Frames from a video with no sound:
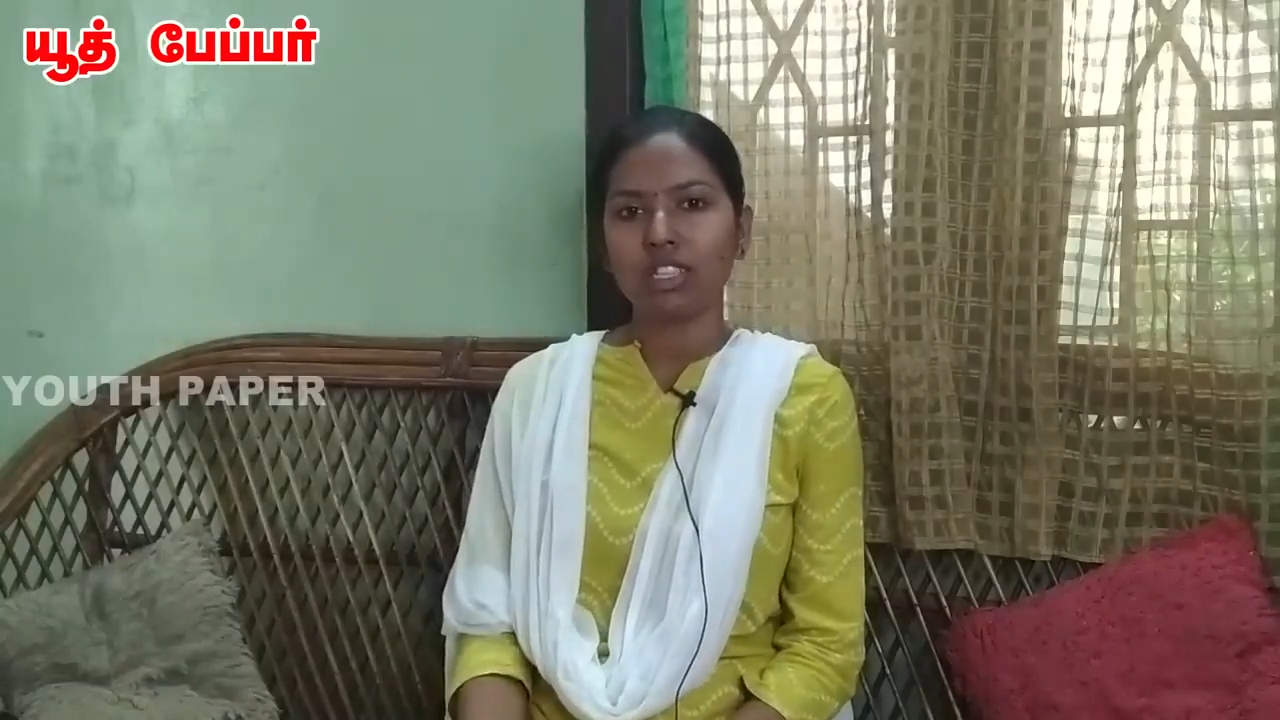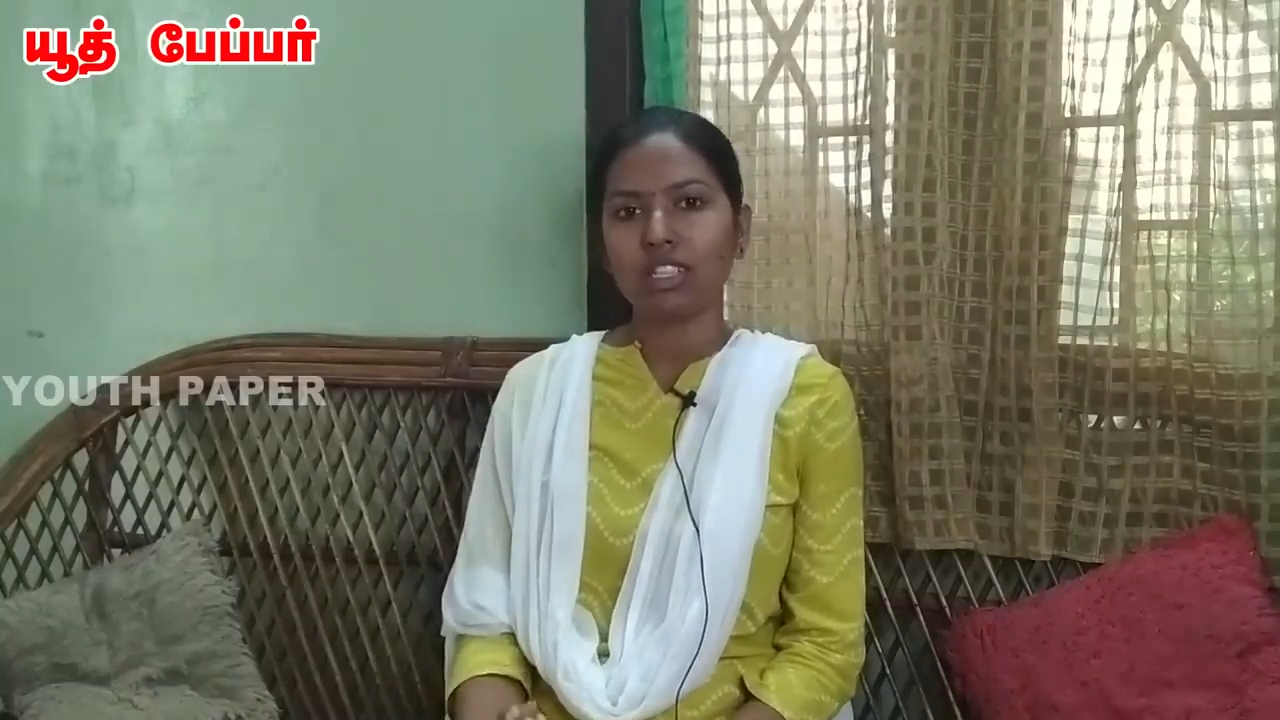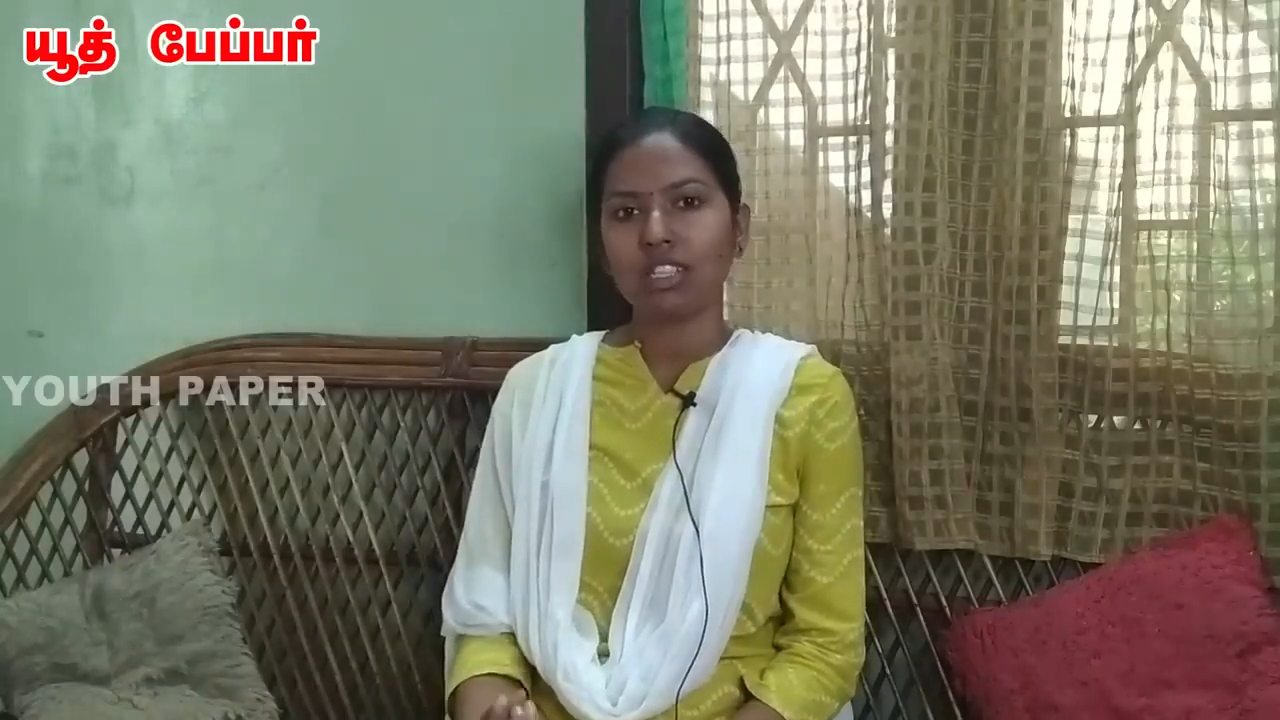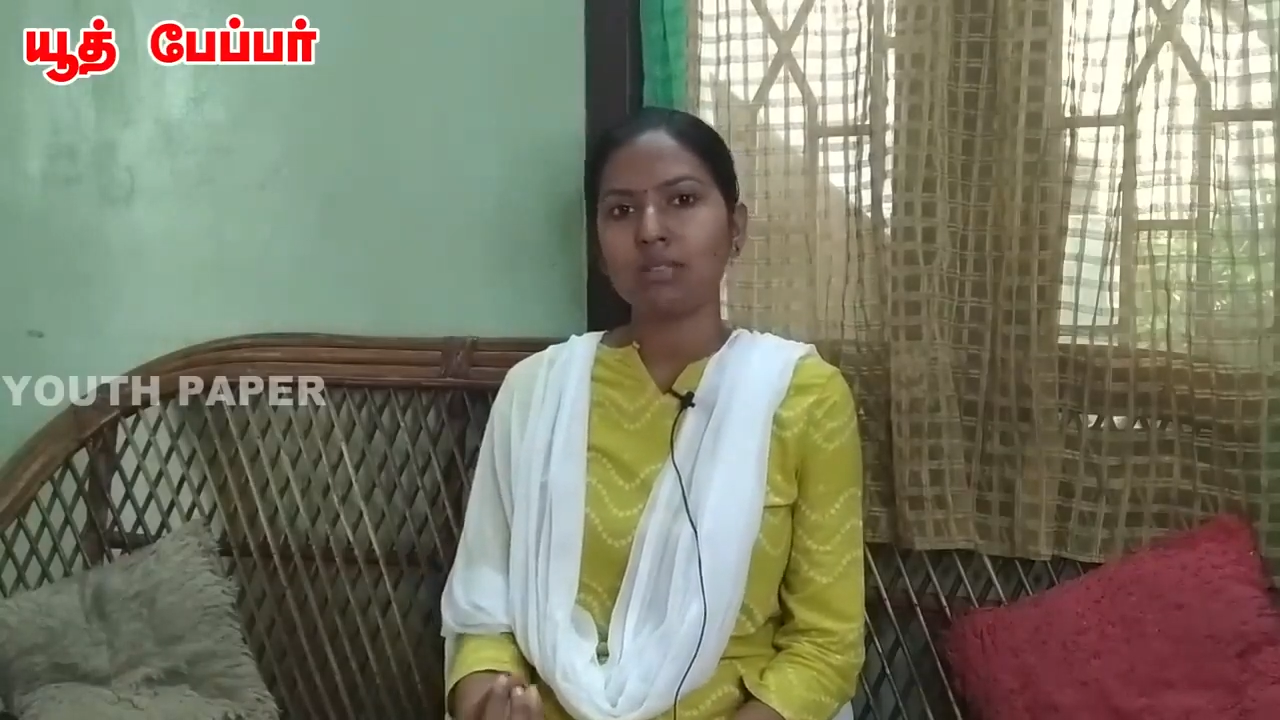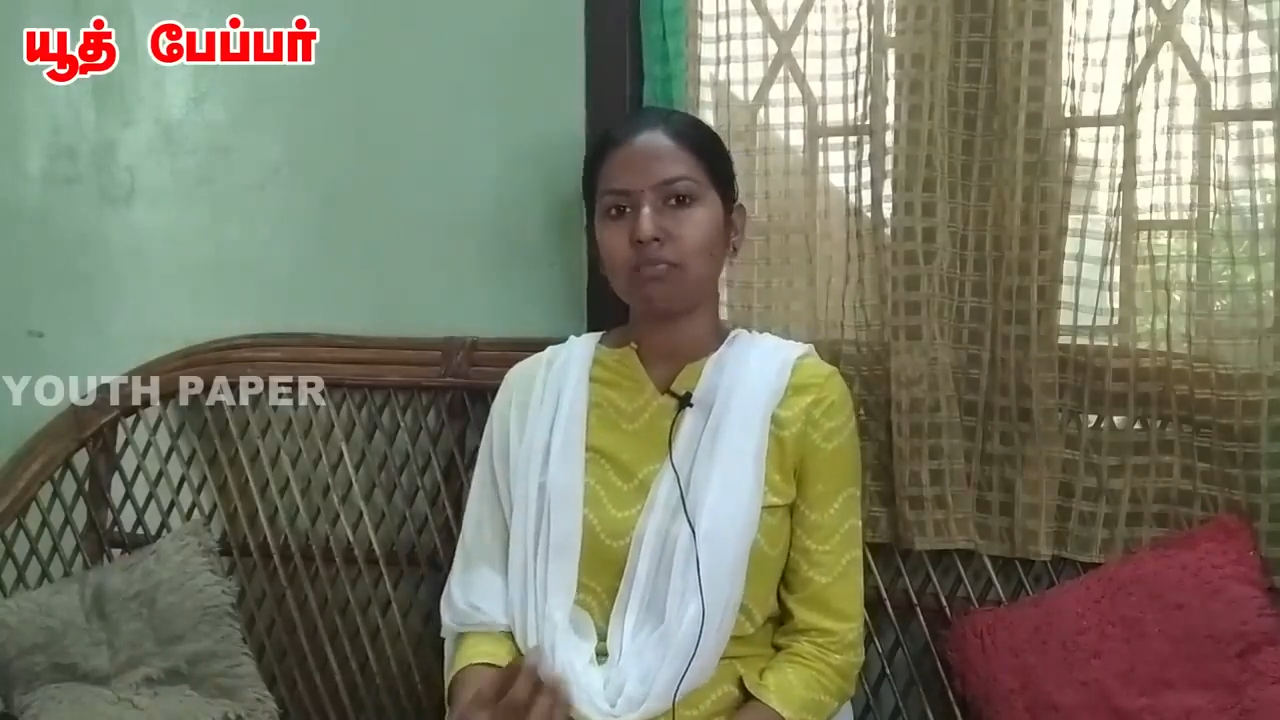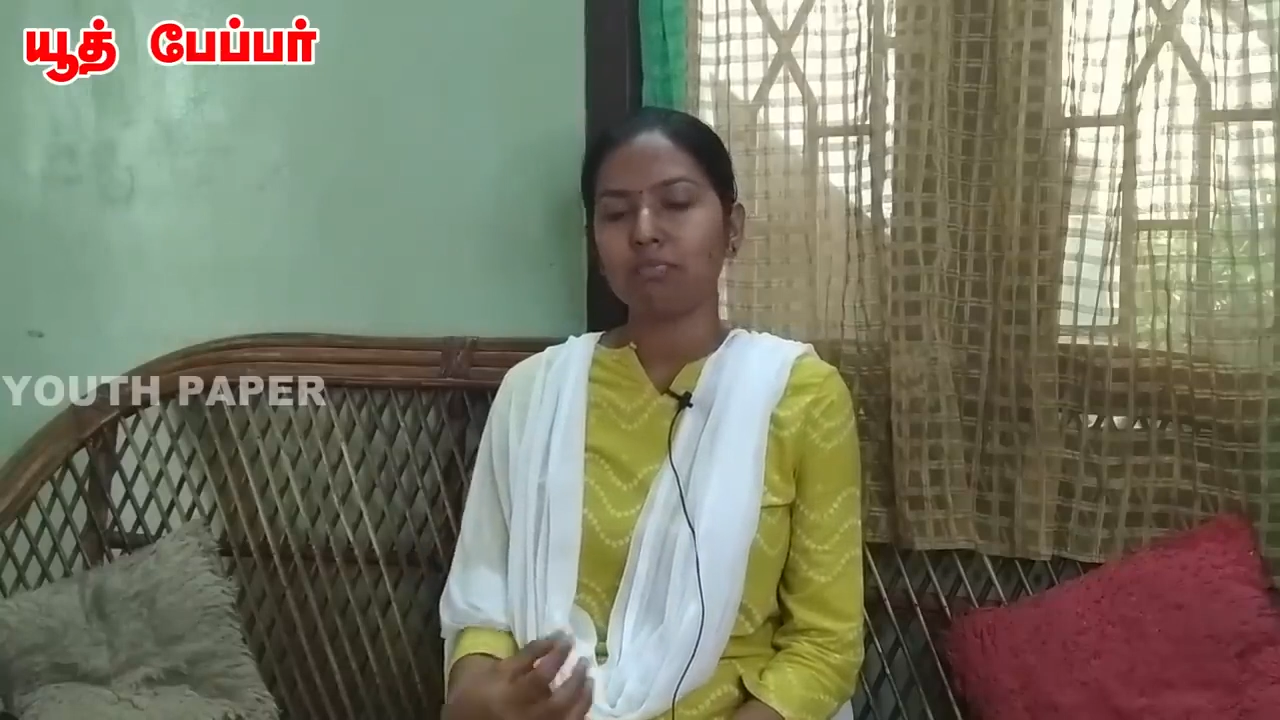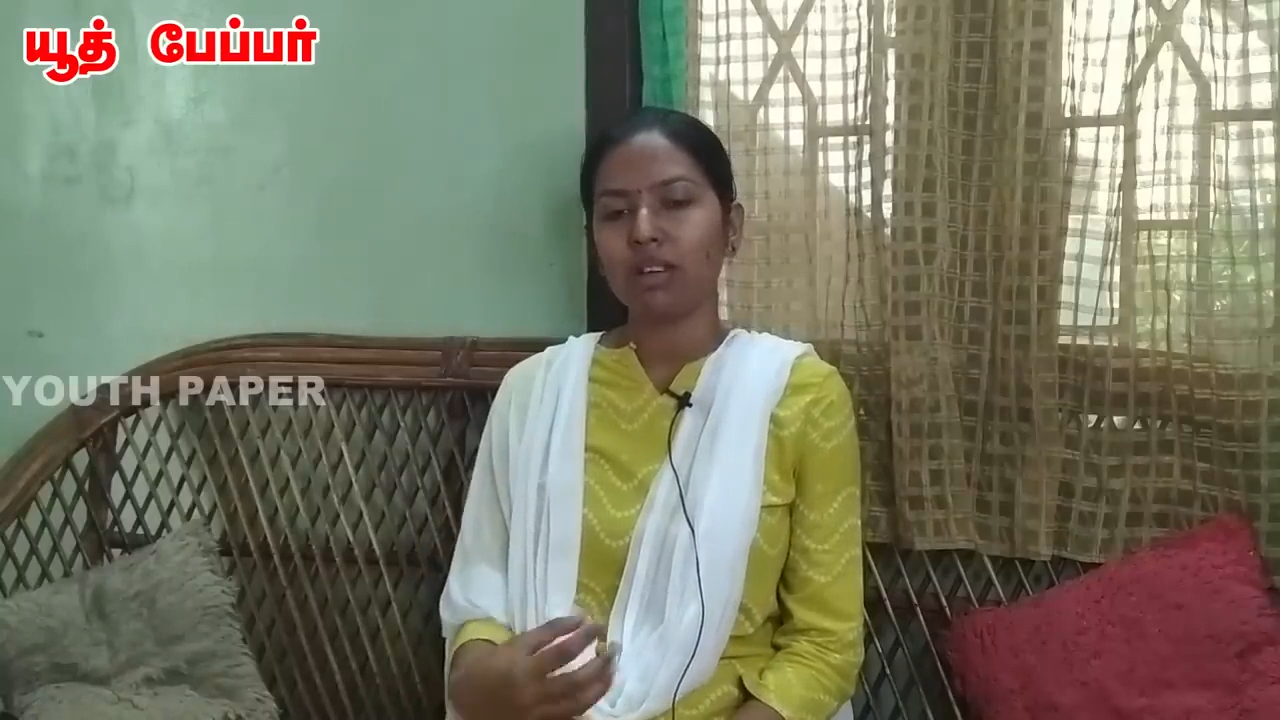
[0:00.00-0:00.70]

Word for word: வந்துட்டு